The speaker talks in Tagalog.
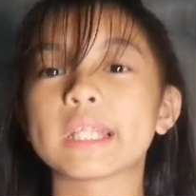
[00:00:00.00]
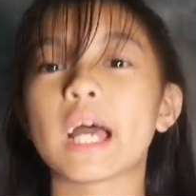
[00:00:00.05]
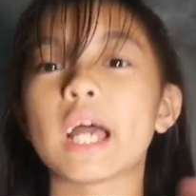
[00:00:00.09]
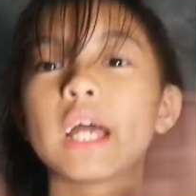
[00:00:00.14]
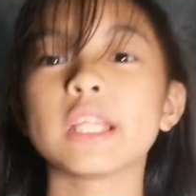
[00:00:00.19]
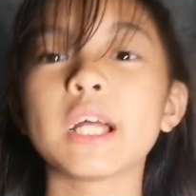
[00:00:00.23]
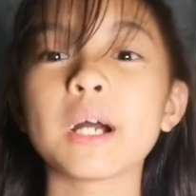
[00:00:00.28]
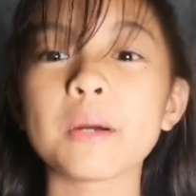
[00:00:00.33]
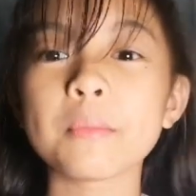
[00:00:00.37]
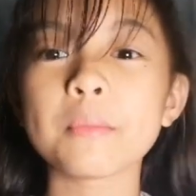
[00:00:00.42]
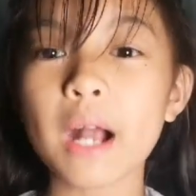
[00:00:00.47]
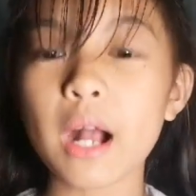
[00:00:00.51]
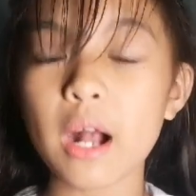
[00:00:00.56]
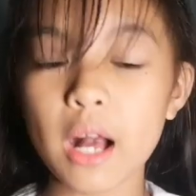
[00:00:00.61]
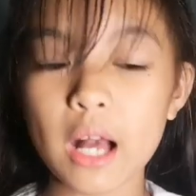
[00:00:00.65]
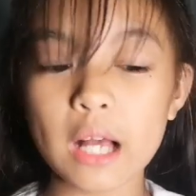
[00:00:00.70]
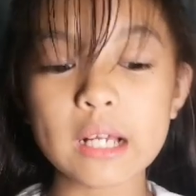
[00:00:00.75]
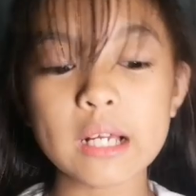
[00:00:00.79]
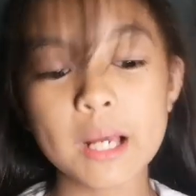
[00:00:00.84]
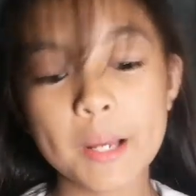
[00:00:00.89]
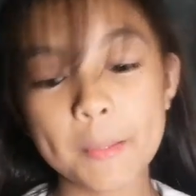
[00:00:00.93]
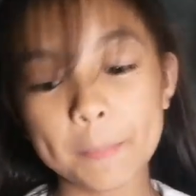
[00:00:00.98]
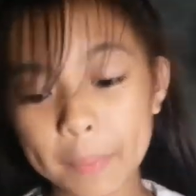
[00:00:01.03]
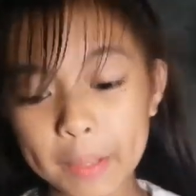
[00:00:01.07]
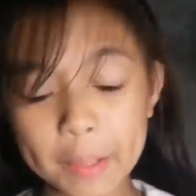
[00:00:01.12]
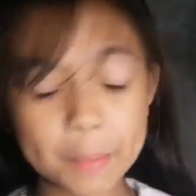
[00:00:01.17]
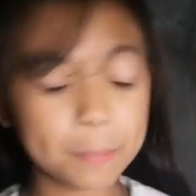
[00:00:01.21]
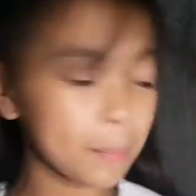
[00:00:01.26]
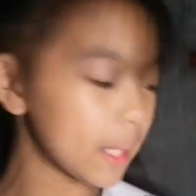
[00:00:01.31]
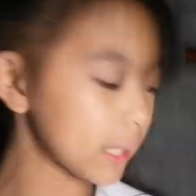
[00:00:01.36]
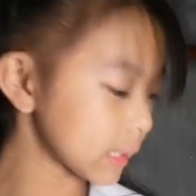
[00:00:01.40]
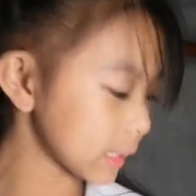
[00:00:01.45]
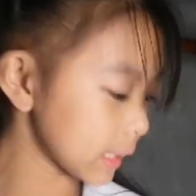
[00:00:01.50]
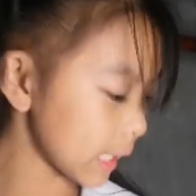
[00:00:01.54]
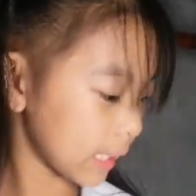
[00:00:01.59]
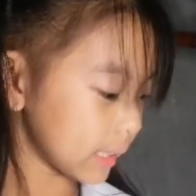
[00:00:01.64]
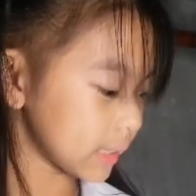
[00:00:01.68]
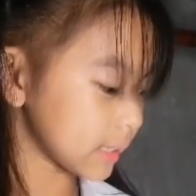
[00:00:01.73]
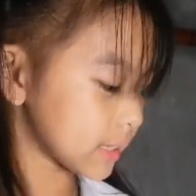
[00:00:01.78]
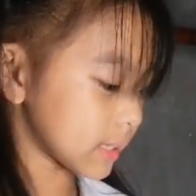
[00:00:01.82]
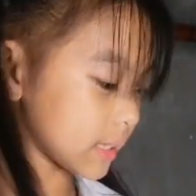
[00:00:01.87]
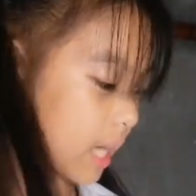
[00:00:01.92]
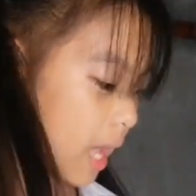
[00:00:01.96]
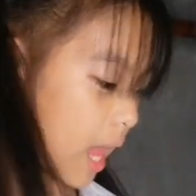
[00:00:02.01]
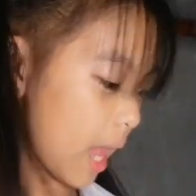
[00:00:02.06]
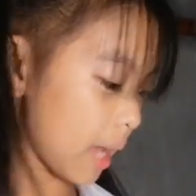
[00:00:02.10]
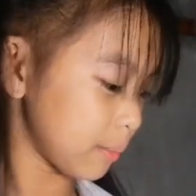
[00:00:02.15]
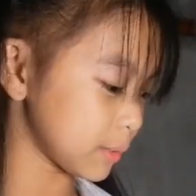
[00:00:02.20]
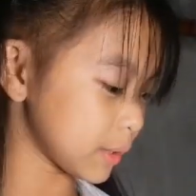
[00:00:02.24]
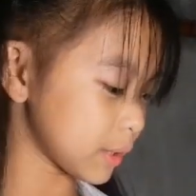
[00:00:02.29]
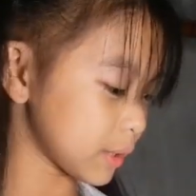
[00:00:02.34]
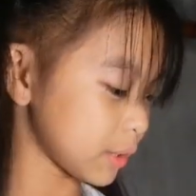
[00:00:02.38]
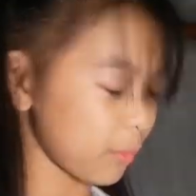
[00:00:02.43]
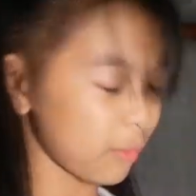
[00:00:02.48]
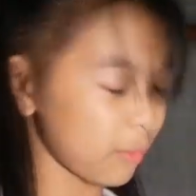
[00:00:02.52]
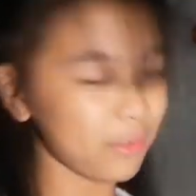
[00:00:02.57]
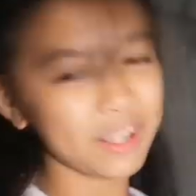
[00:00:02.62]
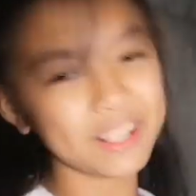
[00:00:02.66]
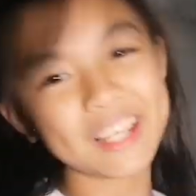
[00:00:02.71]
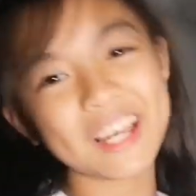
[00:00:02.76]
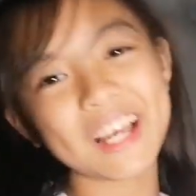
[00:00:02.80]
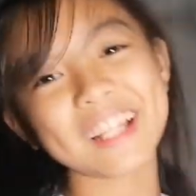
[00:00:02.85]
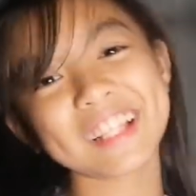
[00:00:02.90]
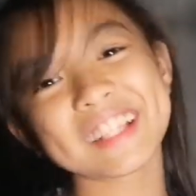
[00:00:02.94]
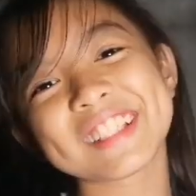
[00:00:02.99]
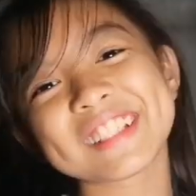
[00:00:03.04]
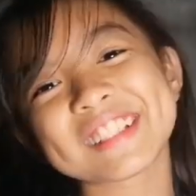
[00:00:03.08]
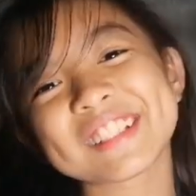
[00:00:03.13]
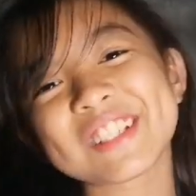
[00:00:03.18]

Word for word: na tayo ng mga pigmented slime. So, ayan,